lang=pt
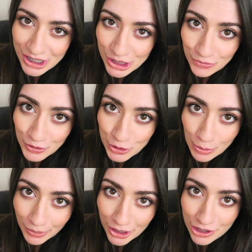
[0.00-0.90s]
estas foram as
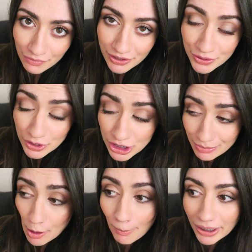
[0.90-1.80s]
comprinhas que eu fiz hoje e a
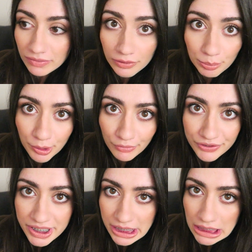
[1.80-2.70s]
maior parte foi para
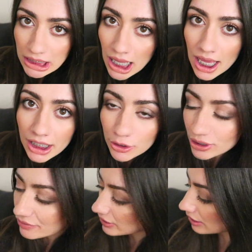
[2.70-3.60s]
oferecer. E eu
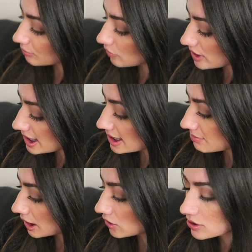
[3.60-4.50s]
queria falar de uma coisa
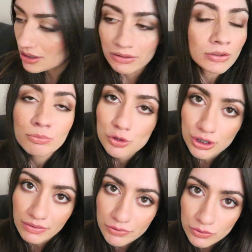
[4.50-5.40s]
também, eu, eu
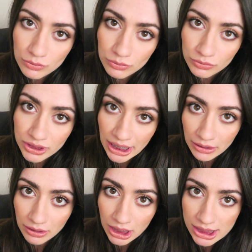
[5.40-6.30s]
mostrei-vos o
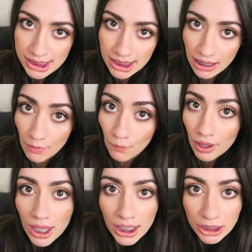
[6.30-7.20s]
Diário da Gratidão
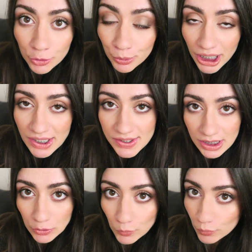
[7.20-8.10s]
e eu por acaso
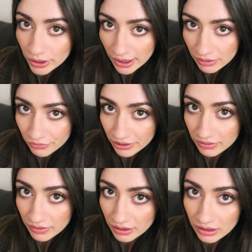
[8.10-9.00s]
tenho um que é
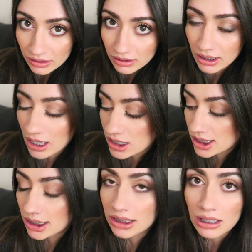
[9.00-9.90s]
diferente daquele, que é
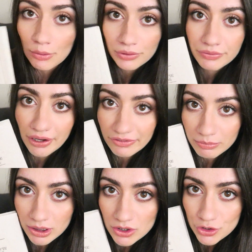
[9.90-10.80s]
este aqui, é o The 5
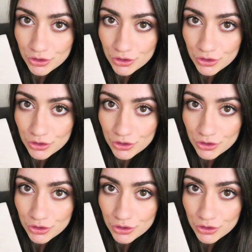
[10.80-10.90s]
Minute